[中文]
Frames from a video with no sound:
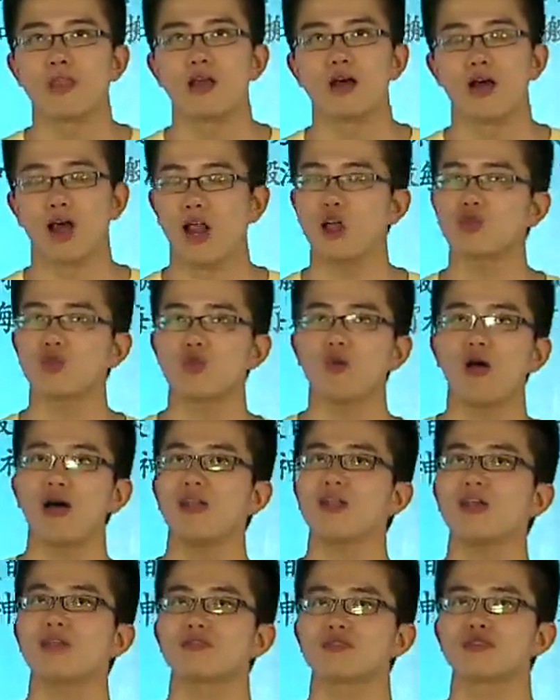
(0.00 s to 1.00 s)
好了，读完
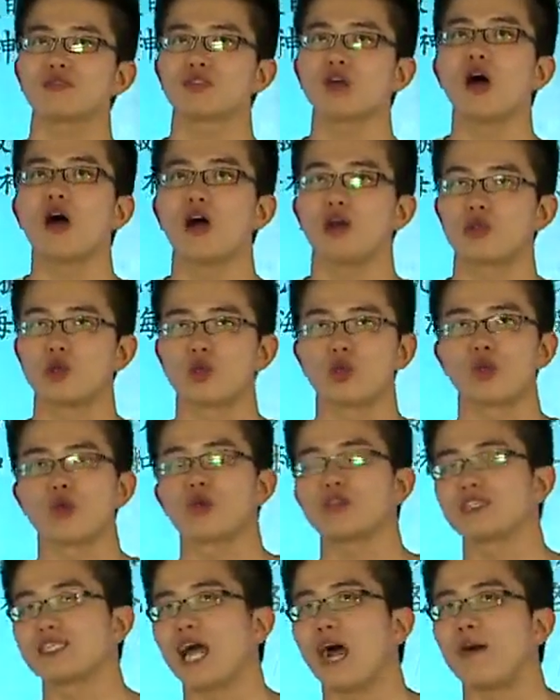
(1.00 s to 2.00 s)
例四之后，很多同
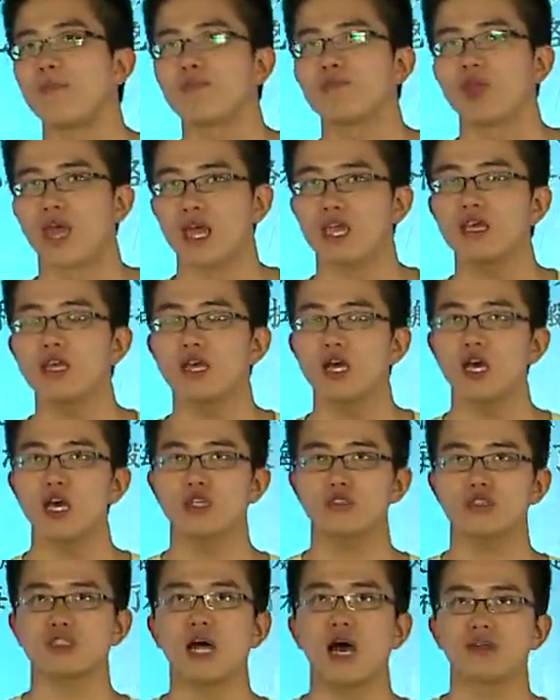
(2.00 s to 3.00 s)
学想，哎。
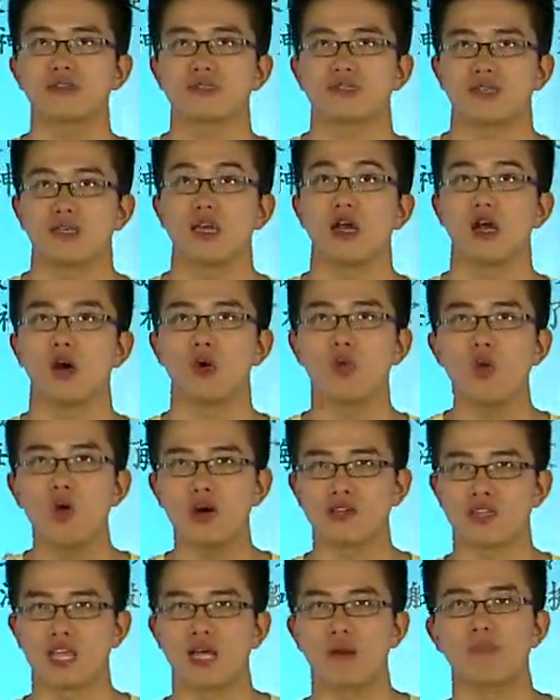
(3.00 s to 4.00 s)
这道题我
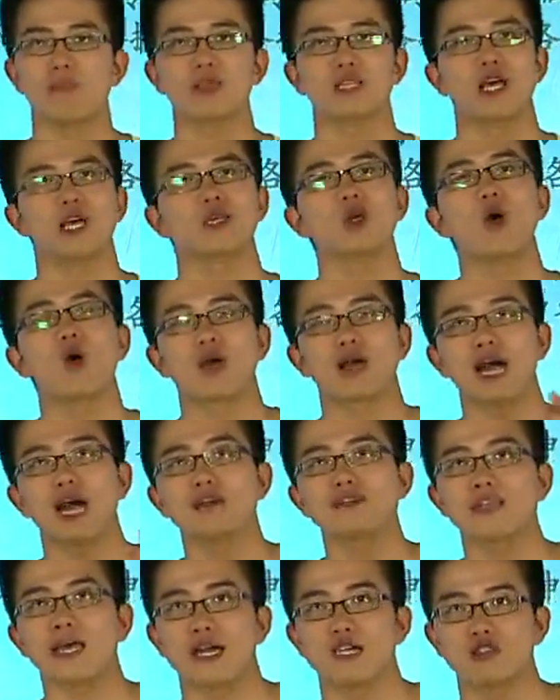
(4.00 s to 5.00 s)
能不能用
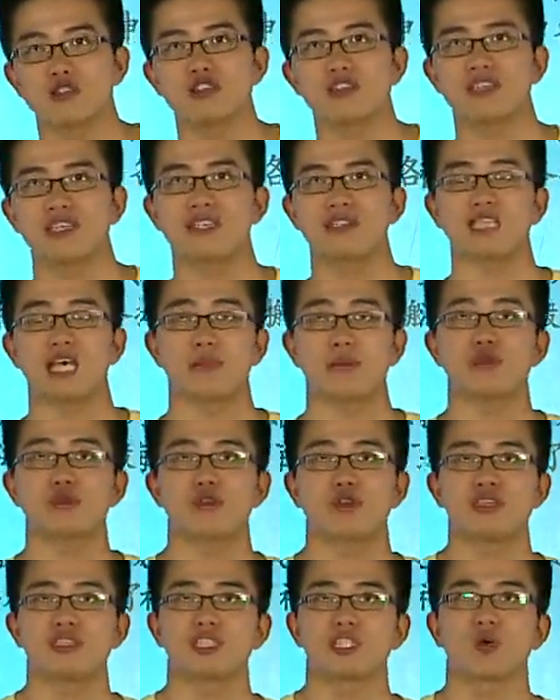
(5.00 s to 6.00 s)
刚才之前咱们
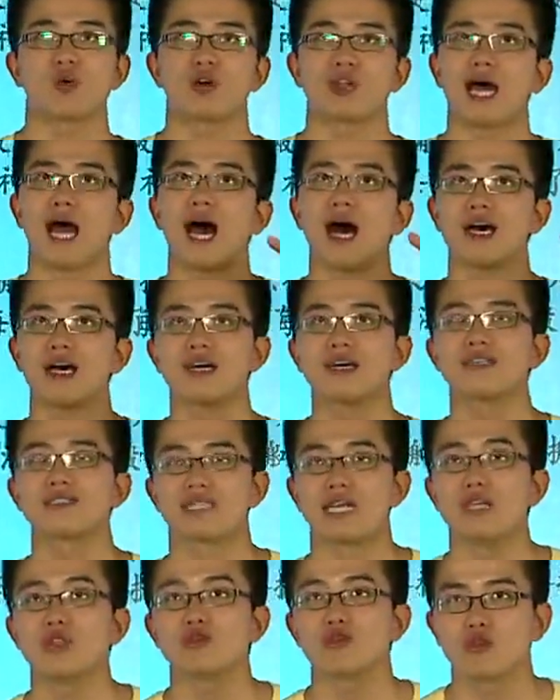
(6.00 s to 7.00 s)
学习过的
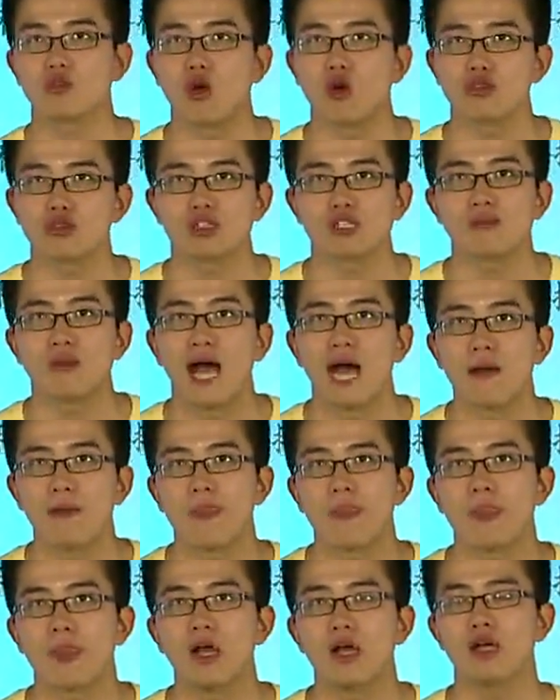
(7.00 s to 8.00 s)
三组公式吧？
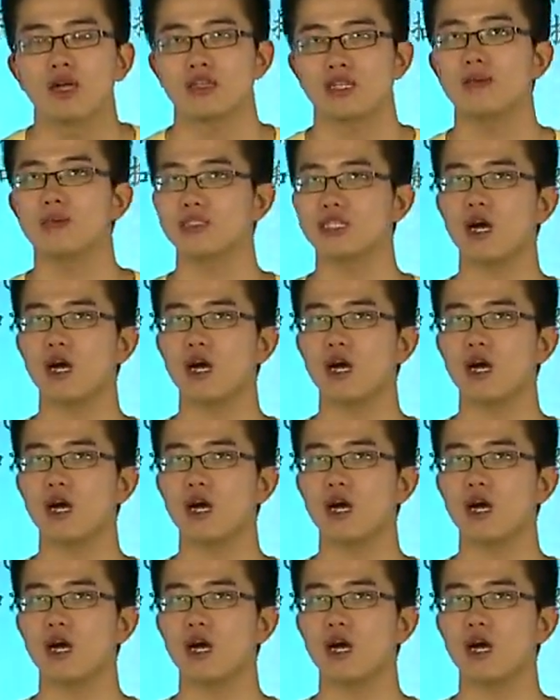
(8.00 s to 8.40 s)
嗯，那么